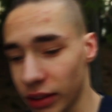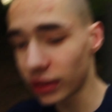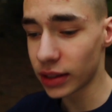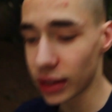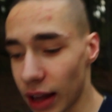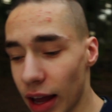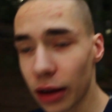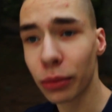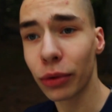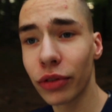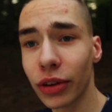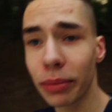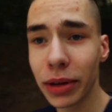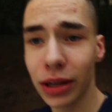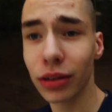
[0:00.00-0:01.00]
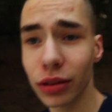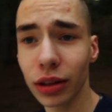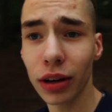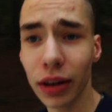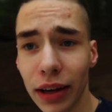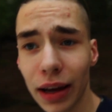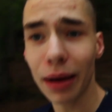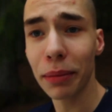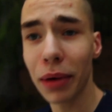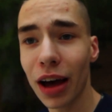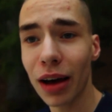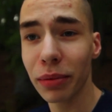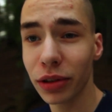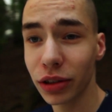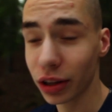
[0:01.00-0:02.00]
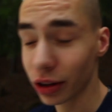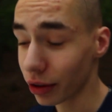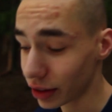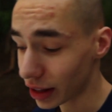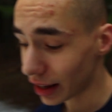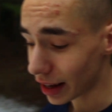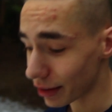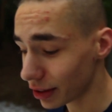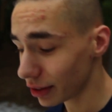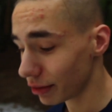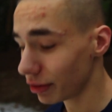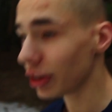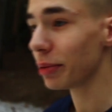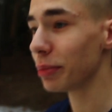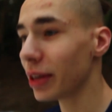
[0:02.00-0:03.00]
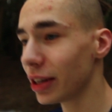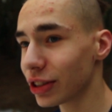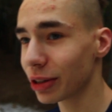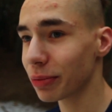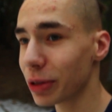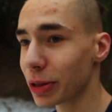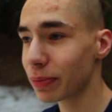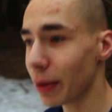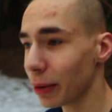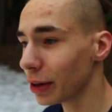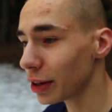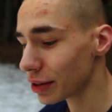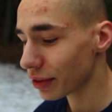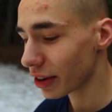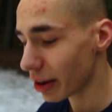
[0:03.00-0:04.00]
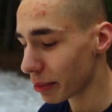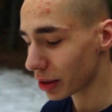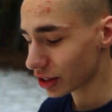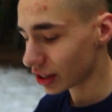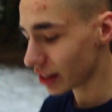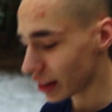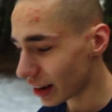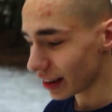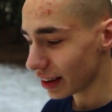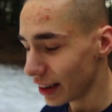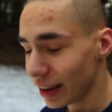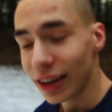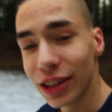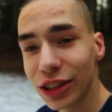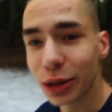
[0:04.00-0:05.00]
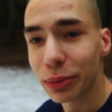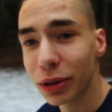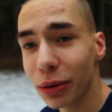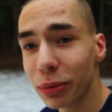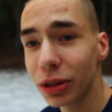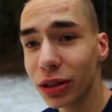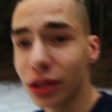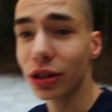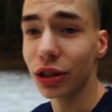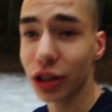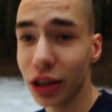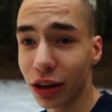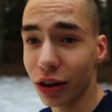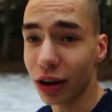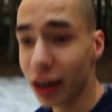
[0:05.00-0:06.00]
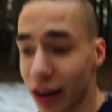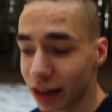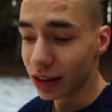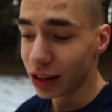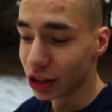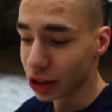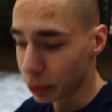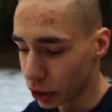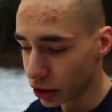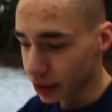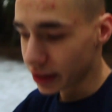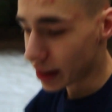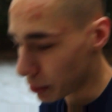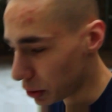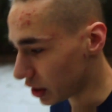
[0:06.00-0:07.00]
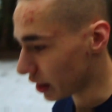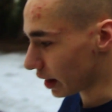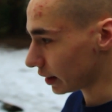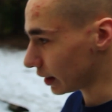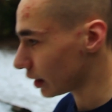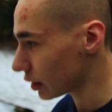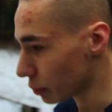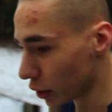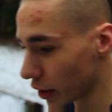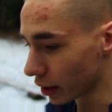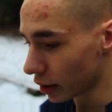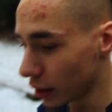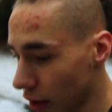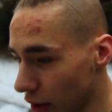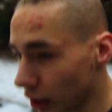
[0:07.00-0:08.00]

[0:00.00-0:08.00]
Więc tak jak mówię, merytoryka miała być tylko taka w tym filmie, żeby spełnić swoje marzenia, żeby robić to, co się kocha i żeby się nie zabić, tak jak teraz mogę.